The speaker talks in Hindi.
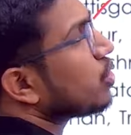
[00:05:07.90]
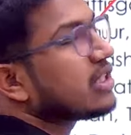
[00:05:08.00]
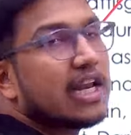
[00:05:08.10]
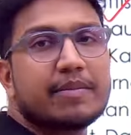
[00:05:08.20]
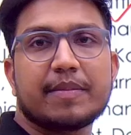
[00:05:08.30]
दो
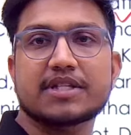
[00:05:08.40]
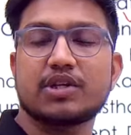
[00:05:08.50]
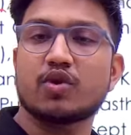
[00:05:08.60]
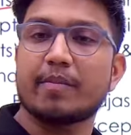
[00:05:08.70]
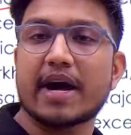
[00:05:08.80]
जिले में बस
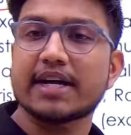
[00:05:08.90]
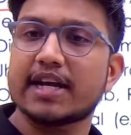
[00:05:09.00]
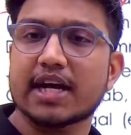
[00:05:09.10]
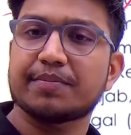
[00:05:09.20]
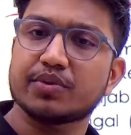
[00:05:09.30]
नहीं होगा बाकी
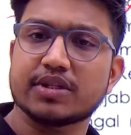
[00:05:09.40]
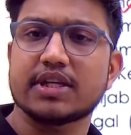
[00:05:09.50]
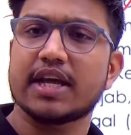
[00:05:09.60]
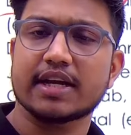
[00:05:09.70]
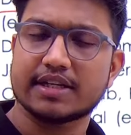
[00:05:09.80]
अगर पूरे
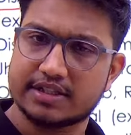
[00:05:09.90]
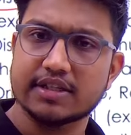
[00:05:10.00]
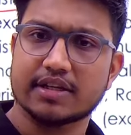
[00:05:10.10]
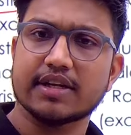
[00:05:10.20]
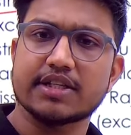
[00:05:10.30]
जिले
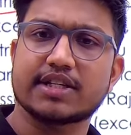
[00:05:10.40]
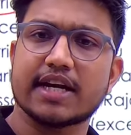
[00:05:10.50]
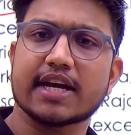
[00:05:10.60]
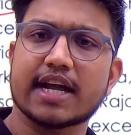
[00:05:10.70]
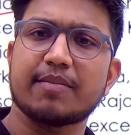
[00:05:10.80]

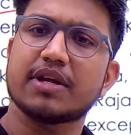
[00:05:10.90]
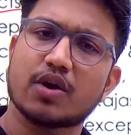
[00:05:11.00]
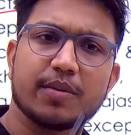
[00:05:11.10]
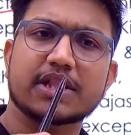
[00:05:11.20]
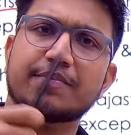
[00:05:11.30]
स्टेट का नाम लिखा
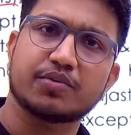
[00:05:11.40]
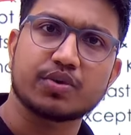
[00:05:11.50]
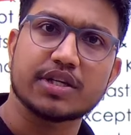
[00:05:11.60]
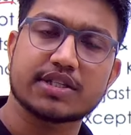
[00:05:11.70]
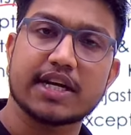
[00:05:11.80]
हुआ मतलब
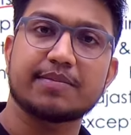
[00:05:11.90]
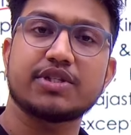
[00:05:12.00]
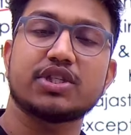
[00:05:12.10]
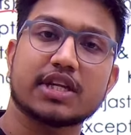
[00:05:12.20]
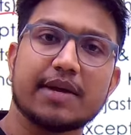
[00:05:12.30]
पूरे स्टेट में
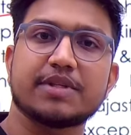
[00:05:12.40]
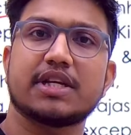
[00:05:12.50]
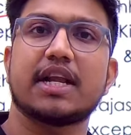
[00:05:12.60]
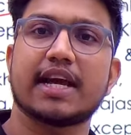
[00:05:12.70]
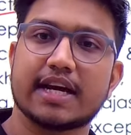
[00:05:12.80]
जितने भी
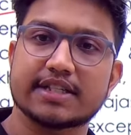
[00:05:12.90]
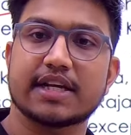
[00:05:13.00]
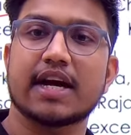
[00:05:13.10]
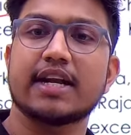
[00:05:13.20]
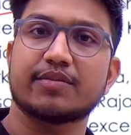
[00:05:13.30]
जिले हैं आप
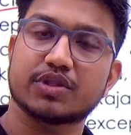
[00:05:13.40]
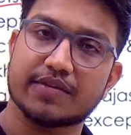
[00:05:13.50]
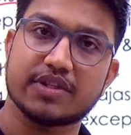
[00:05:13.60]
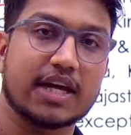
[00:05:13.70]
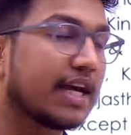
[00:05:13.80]
जगह नवोदय
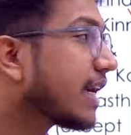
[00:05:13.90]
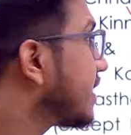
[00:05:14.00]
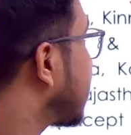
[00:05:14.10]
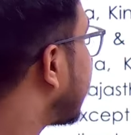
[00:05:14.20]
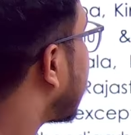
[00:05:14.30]
विद्यालय का
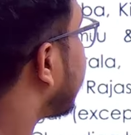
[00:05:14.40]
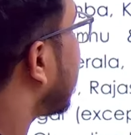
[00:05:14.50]
एग्जाम यहां